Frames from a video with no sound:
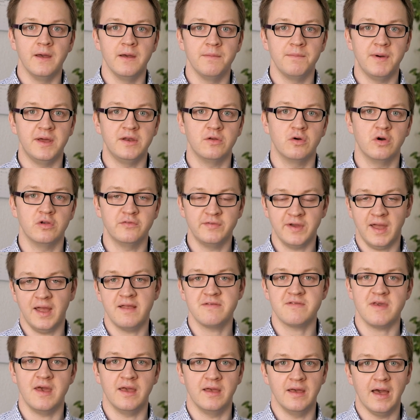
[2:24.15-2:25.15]
bei einer
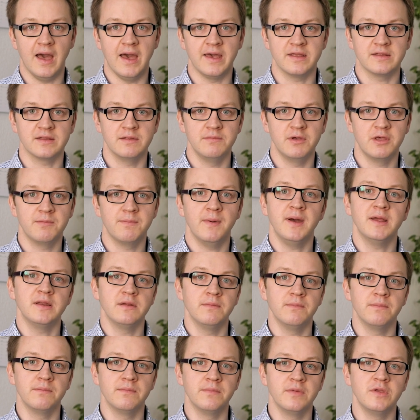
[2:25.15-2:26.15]
Konferenz eingereicht, nämlich bei
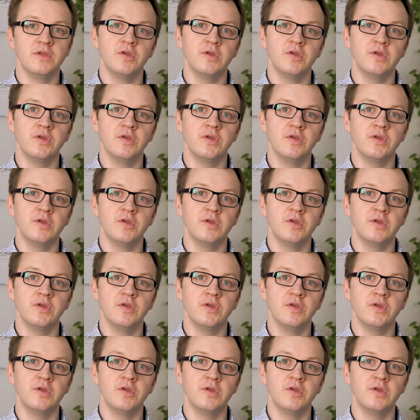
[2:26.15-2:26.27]
dem